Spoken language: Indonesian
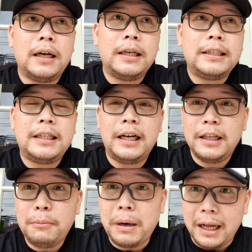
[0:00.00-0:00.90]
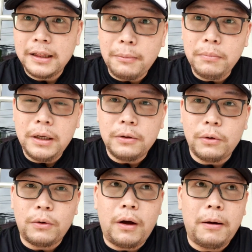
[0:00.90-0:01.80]
istilahnya berantem gitu
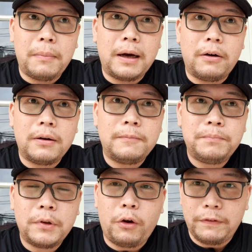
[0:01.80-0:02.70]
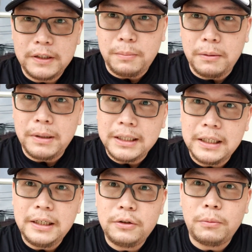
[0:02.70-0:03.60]
loh sama COVID-19
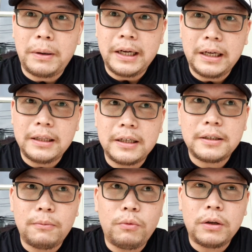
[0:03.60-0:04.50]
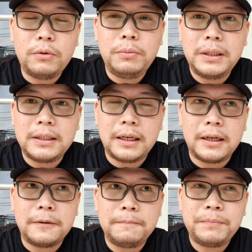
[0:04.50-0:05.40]
ini supaya kita semua tuh bisa
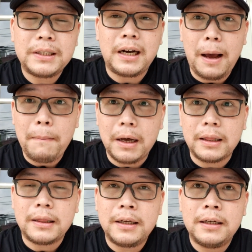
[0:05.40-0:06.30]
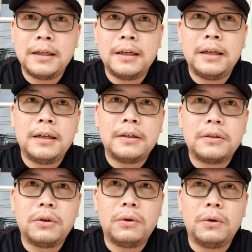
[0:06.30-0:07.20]
selamat.
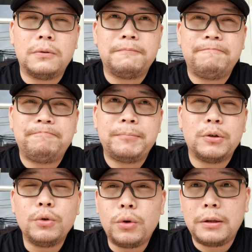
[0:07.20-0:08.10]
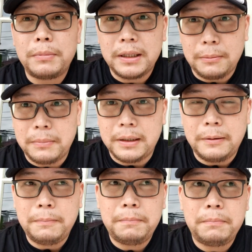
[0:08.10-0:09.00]
So, untuk
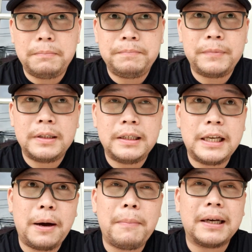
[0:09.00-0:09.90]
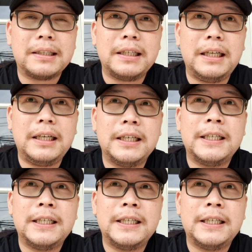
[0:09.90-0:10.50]
teman-teman yang masih